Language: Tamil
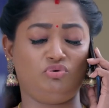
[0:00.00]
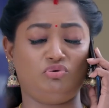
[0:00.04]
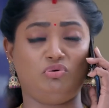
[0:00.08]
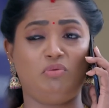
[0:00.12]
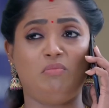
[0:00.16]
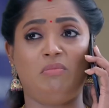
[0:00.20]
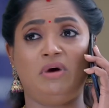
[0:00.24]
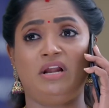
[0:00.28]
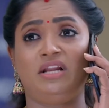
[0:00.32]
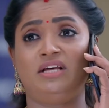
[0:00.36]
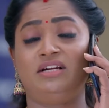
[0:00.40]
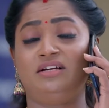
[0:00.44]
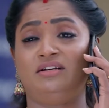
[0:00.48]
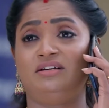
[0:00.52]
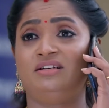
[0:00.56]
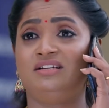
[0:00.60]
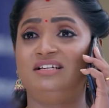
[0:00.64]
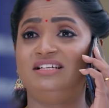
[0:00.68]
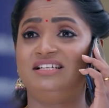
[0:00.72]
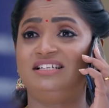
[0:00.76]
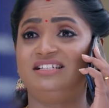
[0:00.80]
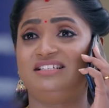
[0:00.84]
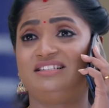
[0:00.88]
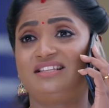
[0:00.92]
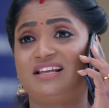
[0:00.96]
ஐயோ
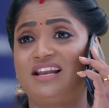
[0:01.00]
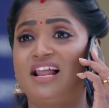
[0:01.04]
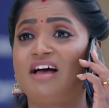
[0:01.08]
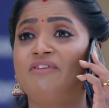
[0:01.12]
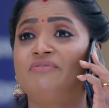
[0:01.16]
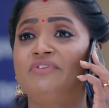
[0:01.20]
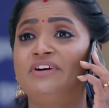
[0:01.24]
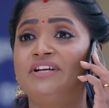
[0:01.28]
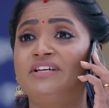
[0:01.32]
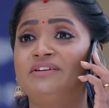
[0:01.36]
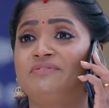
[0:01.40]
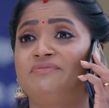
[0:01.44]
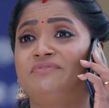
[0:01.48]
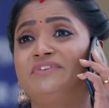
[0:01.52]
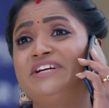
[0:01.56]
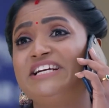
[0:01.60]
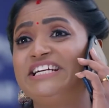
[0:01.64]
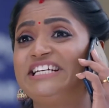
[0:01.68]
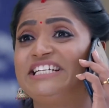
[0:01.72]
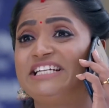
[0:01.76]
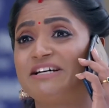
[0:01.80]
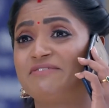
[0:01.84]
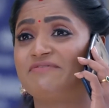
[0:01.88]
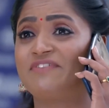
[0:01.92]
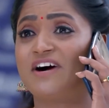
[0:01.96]
மலரு இதெல்லாம் விடு
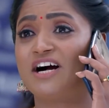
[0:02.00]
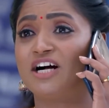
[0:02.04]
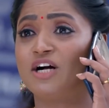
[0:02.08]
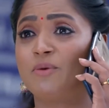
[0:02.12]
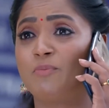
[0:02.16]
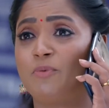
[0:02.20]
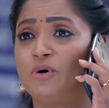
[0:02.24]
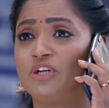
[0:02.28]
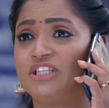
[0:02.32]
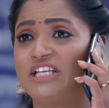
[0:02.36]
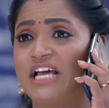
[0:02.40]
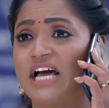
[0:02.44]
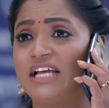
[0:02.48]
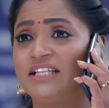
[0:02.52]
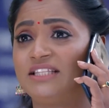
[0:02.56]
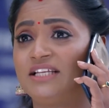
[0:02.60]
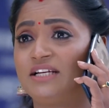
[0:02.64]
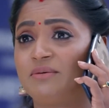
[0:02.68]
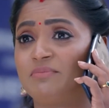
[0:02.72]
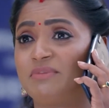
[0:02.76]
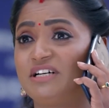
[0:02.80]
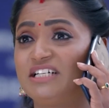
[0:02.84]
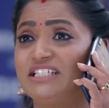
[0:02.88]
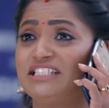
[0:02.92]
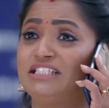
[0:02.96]
வீட்டை வாங்க போறது
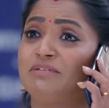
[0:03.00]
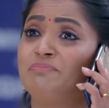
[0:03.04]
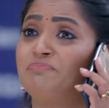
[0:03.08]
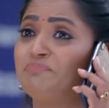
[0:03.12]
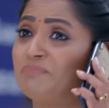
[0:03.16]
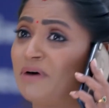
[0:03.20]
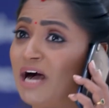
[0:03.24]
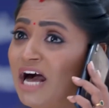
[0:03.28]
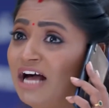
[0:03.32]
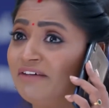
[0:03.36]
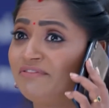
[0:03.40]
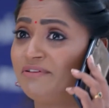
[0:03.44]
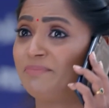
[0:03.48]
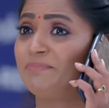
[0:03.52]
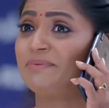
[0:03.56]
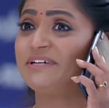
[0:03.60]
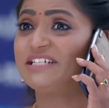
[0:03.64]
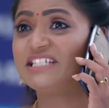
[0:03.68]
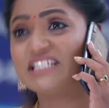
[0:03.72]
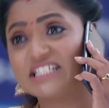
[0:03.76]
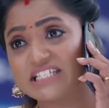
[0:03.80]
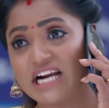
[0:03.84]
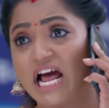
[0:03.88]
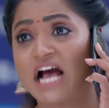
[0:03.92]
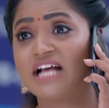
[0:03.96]
யார் தெரியுமா அந்த பாவி
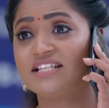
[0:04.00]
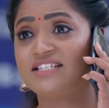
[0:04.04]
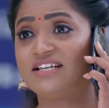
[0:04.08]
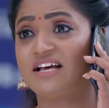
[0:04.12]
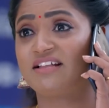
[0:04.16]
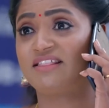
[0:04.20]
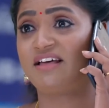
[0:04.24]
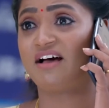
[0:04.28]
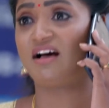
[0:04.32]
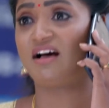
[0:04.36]
பையன் ராஜா